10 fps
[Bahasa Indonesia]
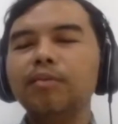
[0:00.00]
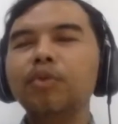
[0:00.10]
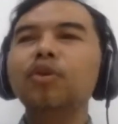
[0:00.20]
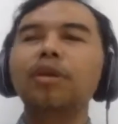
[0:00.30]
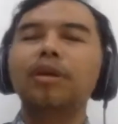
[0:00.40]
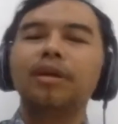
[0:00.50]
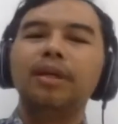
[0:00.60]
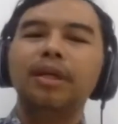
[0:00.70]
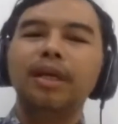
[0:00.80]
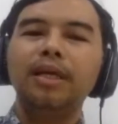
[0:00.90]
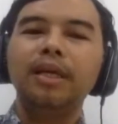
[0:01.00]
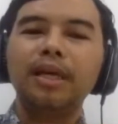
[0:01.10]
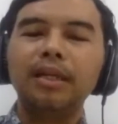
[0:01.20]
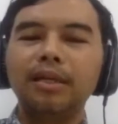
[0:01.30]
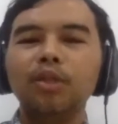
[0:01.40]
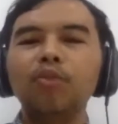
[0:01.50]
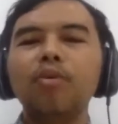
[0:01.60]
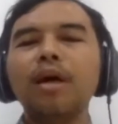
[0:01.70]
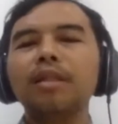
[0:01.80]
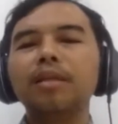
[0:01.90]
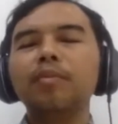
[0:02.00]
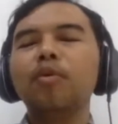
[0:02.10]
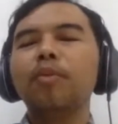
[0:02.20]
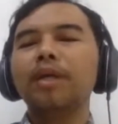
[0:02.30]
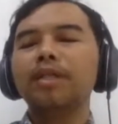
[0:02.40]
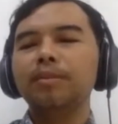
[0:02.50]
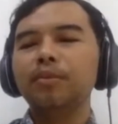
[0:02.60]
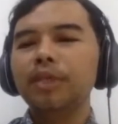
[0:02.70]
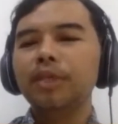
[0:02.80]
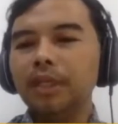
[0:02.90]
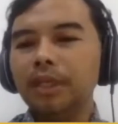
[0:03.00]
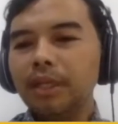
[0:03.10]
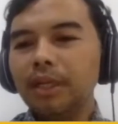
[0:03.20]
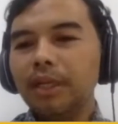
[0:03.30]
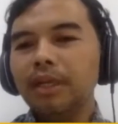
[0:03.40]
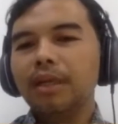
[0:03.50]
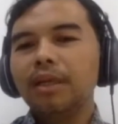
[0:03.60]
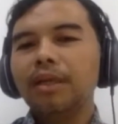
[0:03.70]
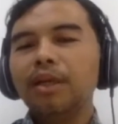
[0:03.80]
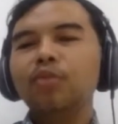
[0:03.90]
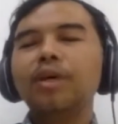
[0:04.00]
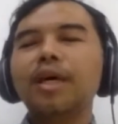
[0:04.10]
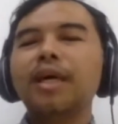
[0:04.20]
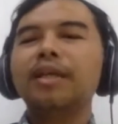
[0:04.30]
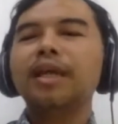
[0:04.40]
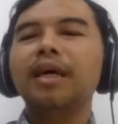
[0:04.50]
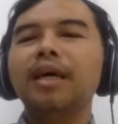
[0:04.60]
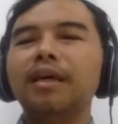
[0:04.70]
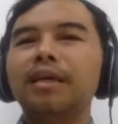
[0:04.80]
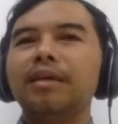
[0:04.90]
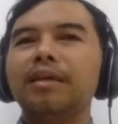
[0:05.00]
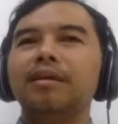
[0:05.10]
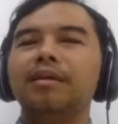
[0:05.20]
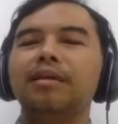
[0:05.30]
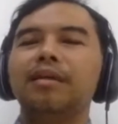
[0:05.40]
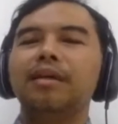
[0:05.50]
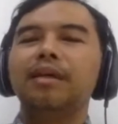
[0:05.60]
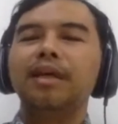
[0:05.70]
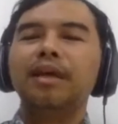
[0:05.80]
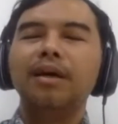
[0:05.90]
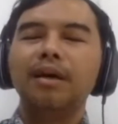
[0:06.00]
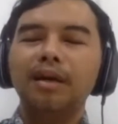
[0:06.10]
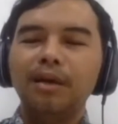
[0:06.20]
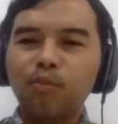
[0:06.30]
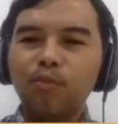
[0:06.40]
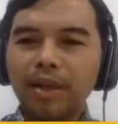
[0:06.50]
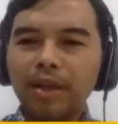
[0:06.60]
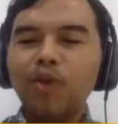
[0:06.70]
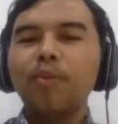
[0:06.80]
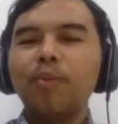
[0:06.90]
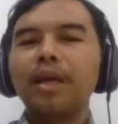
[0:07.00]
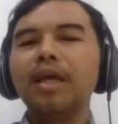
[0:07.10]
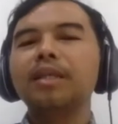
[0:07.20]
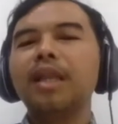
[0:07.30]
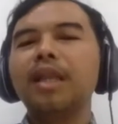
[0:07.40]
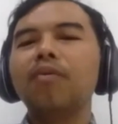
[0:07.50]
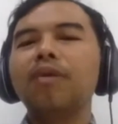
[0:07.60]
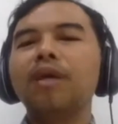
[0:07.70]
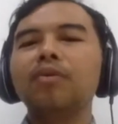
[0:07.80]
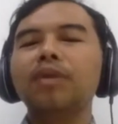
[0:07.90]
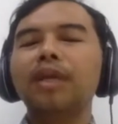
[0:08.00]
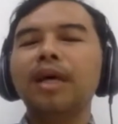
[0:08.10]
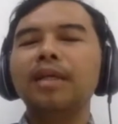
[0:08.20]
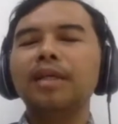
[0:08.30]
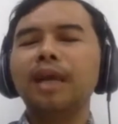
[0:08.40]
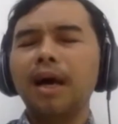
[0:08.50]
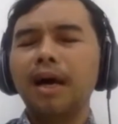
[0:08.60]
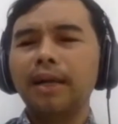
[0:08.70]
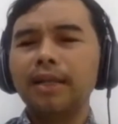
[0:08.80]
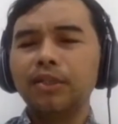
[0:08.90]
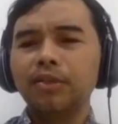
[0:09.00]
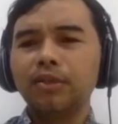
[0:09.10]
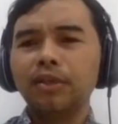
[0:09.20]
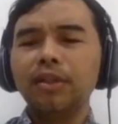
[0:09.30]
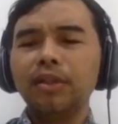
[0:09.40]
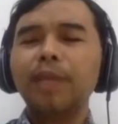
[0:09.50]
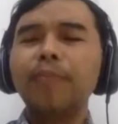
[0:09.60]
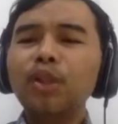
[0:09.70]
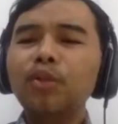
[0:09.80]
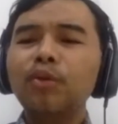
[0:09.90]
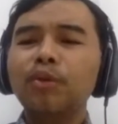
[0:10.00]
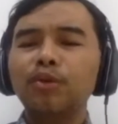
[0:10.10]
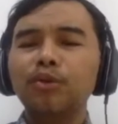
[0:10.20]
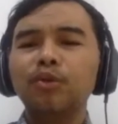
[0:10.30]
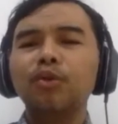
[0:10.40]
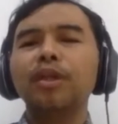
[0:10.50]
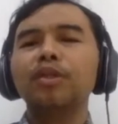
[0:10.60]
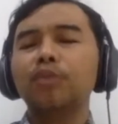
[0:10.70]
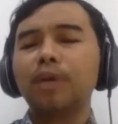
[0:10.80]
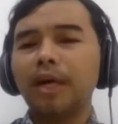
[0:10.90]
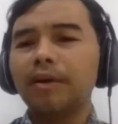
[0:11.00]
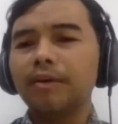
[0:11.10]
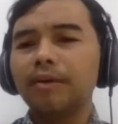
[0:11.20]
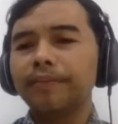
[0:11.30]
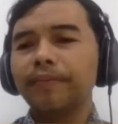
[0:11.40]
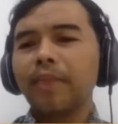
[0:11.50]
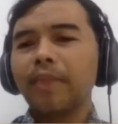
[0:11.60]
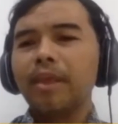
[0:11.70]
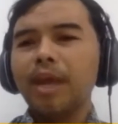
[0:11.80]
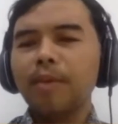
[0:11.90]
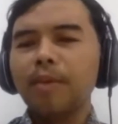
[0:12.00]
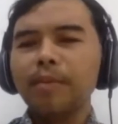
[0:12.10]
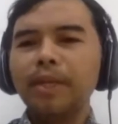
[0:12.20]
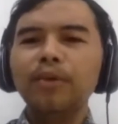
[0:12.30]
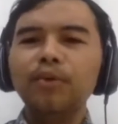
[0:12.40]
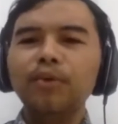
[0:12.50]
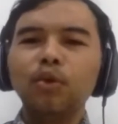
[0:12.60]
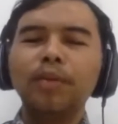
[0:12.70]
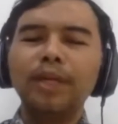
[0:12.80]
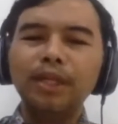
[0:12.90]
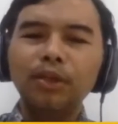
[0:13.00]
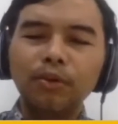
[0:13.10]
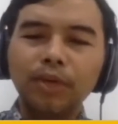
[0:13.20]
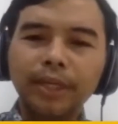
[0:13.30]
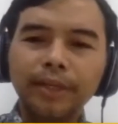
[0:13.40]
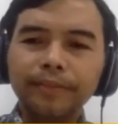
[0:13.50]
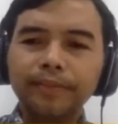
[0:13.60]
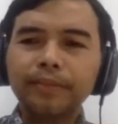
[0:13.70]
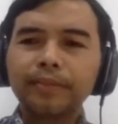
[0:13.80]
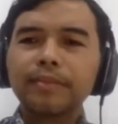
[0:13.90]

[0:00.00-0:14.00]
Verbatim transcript: mundur ya, dari ketua tim operasi Budi, itu karena ya, upaya-upaya yang dilakukan oleh Ahana Sution terbentur justru oleh Soekarno yang memilih untuk melindungi